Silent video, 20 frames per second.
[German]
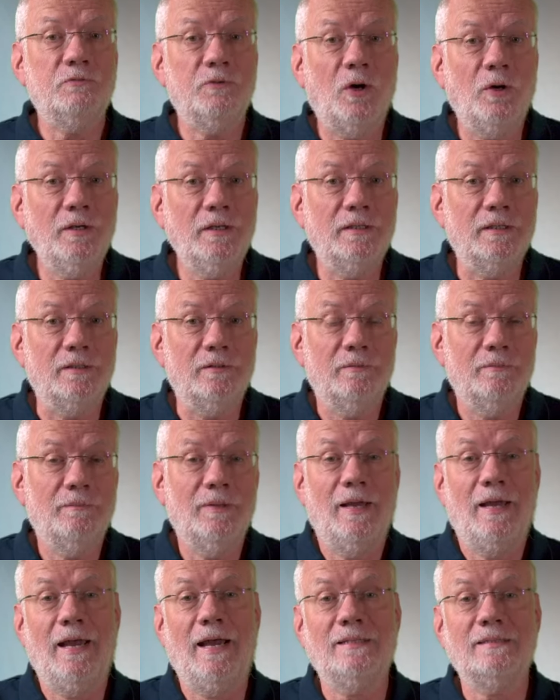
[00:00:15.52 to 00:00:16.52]
Freunde,
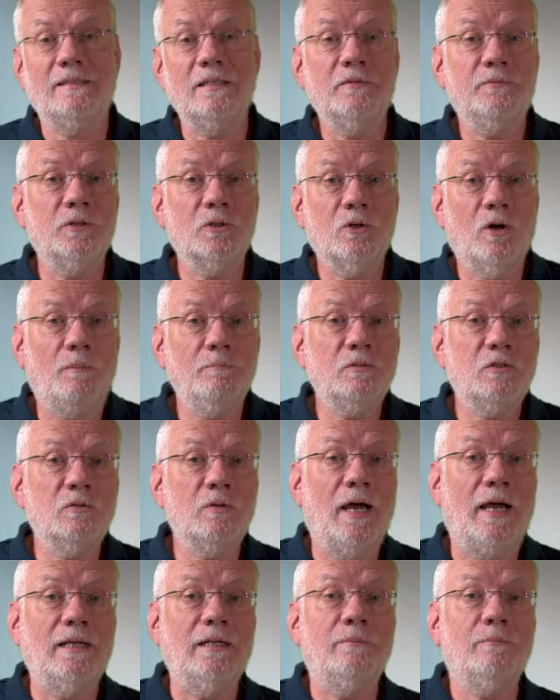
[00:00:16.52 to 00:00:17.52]
herzlich willkommen
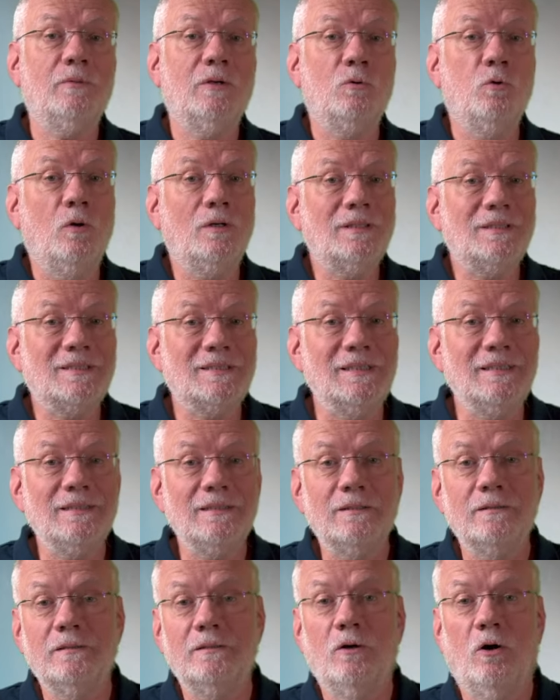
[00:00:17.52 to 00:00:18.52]
zu einem
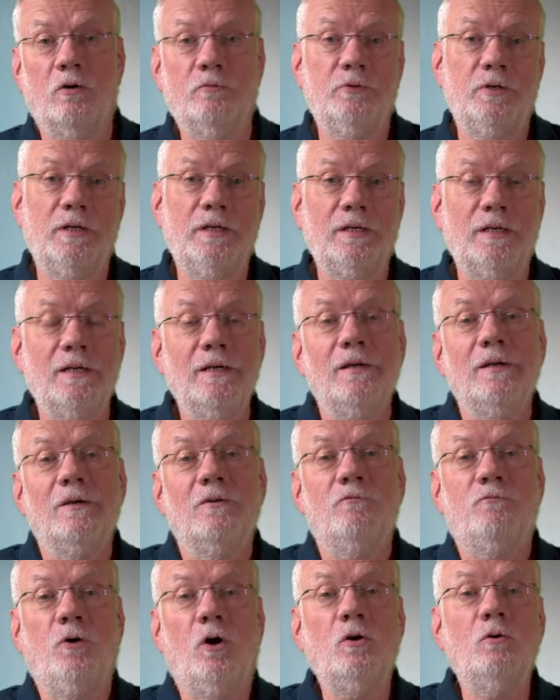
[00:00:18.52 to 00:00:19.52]
kurzen, hoffe ich,
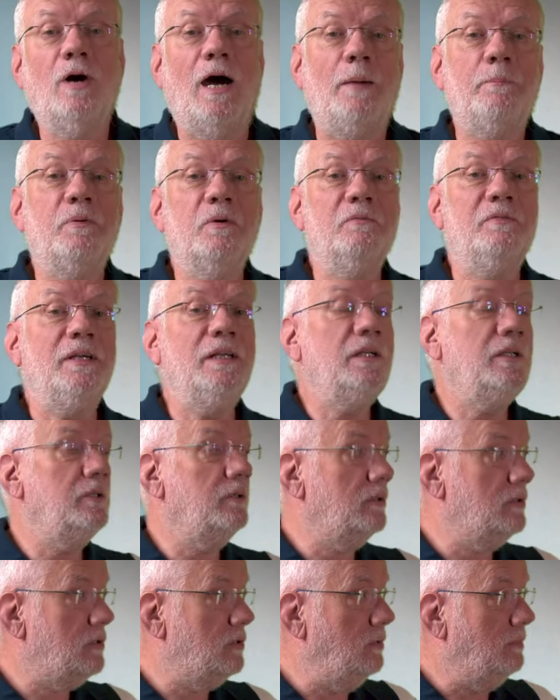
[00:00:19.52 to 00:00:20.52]

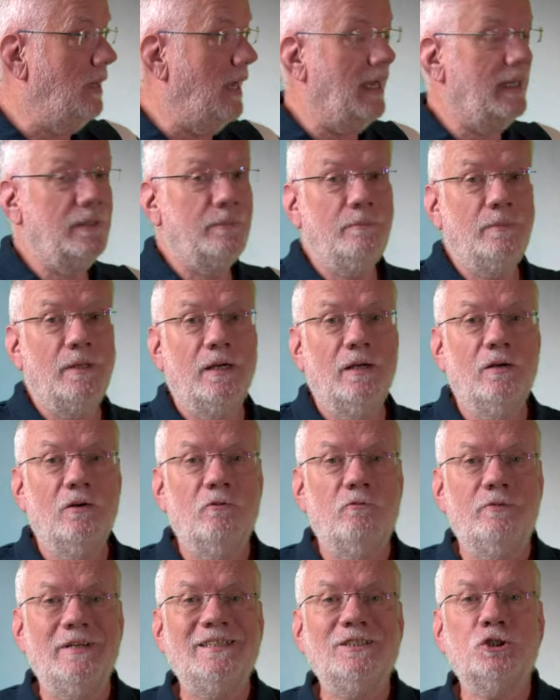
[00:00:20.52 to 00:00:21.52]
Follow-up-Video zu meinem
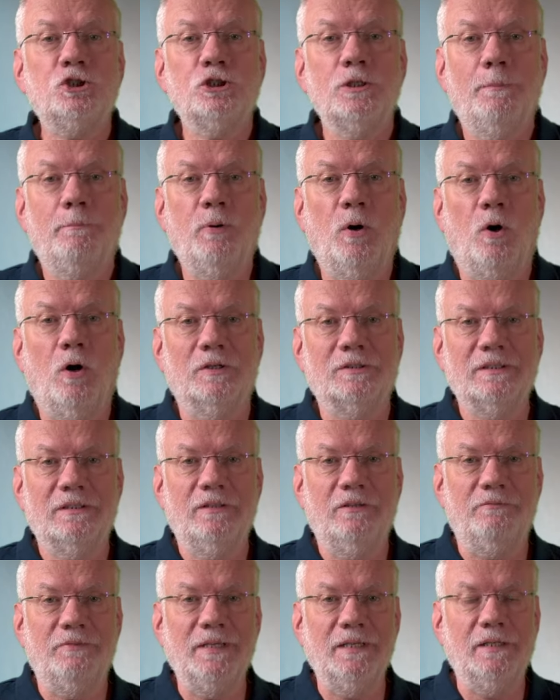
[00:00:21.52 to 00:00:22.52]

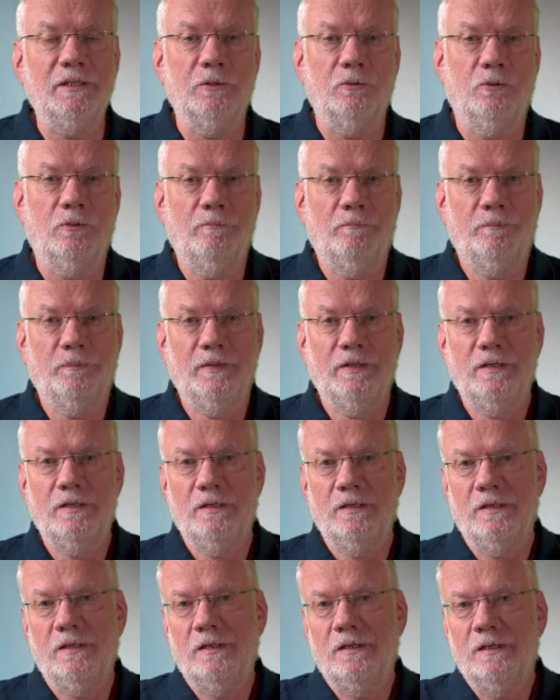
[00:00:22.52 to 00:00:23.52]
Flitchport-Video.
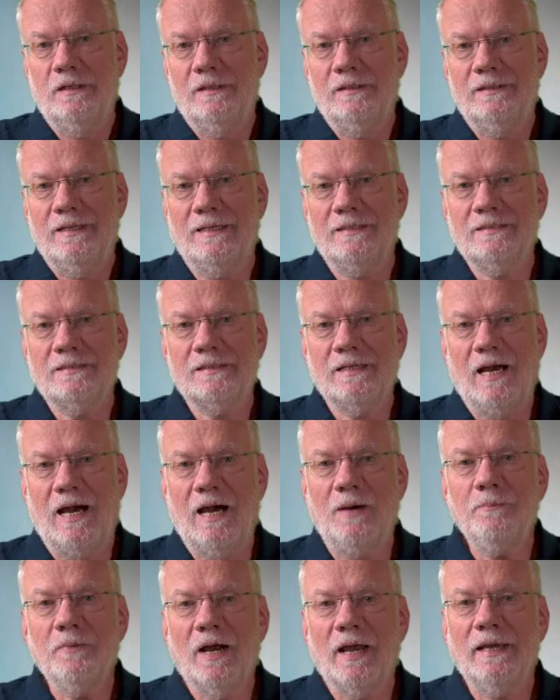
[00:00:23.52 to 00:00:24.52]
Das
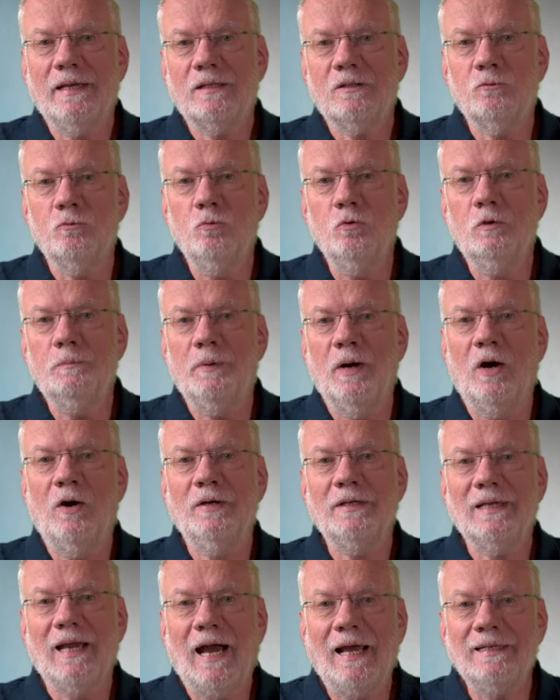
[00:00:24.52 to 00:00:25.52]
kam recht gut bei
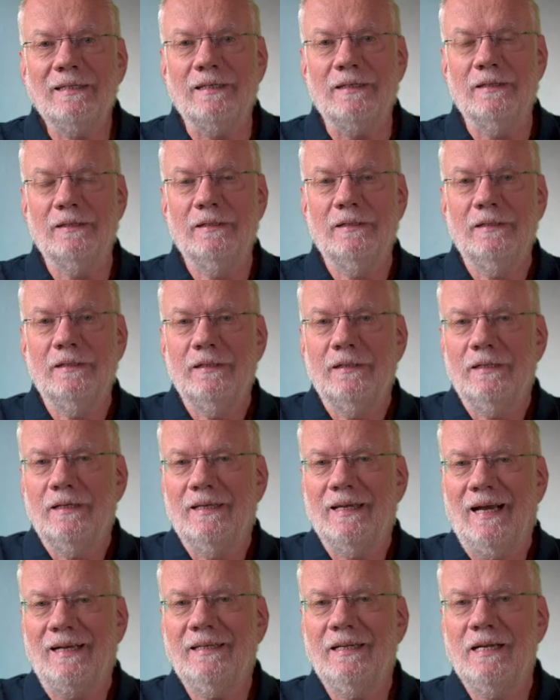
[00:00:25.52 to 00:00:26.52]
euch an.
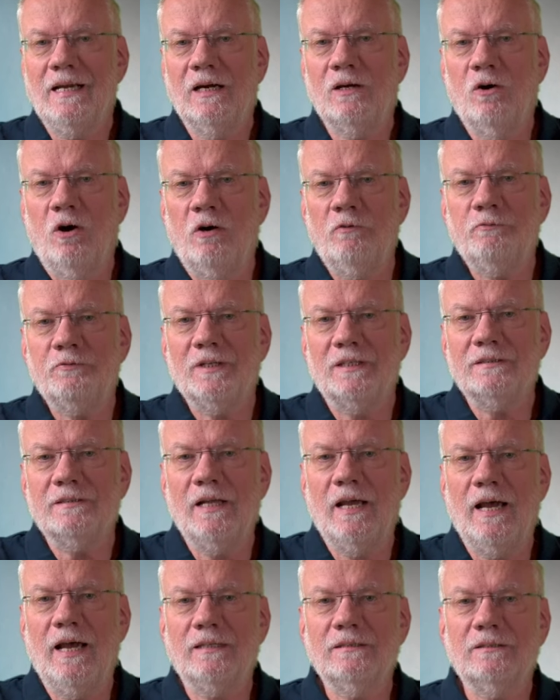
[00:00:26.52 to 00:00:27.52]
Ich hatte ja gehofft, dass
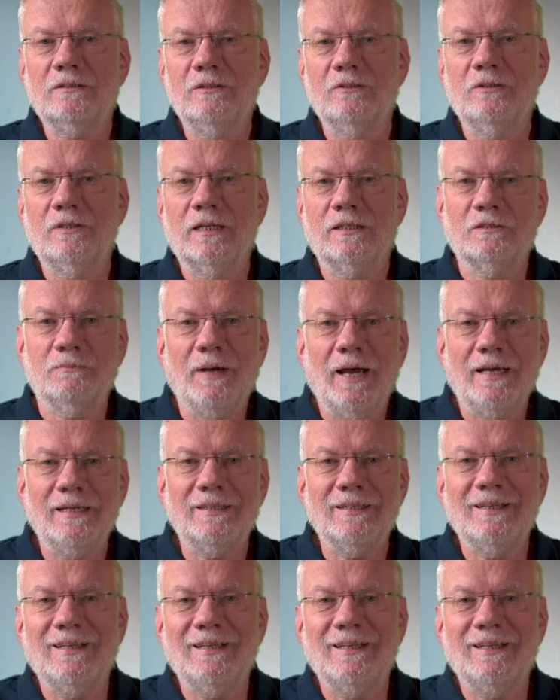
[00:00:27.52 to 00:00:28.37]
der erste oder zweite,